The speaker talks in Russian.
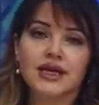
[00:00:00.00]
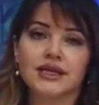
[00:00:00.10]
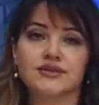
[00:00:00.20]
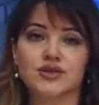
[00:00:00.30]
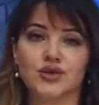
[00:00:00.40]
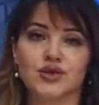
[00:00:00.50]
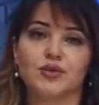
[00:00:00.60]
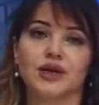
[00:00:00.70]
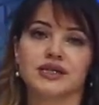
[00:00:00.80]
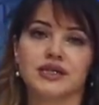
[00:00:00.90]
Это все, о чем
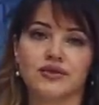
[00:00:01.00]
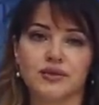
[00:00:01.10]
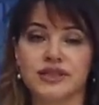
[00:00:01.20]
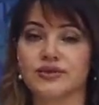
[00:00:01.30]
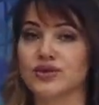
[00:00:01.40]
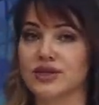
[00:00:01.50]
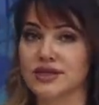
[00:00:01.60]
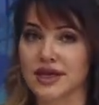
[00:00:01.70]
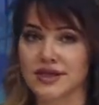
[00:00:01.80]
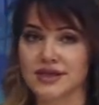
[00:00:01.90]
мы хотели вам сегодня
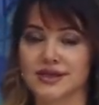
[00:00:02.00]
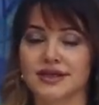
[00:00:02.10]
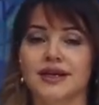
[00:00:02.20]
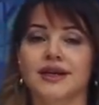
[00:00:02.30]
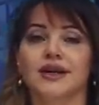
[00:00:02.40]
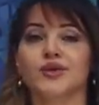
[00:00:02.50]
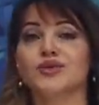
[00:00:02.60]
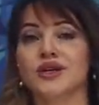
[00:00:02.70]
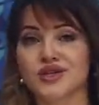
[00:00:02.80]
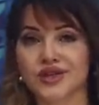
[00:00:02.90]
рассказать.
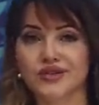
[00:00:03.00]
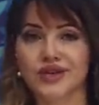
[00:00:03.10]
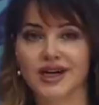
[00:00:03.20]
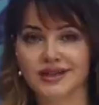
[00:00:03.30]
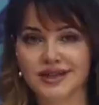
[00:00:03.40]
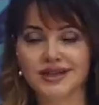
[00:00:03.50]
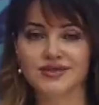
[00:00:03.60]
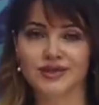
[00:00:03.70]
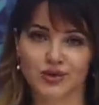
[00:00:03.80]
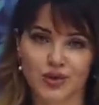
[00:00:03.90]
Удачных выходных,
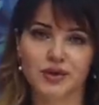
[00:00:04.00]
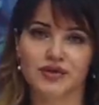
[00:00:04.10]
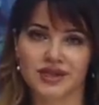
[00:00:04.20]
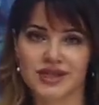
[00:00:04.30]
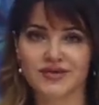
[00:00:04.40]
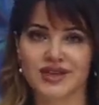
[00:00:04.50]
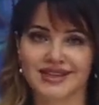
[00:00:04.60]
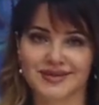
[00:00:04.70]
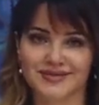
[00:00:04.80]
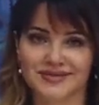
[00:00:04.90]
всего доброго и до
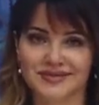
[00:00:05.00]
свидания.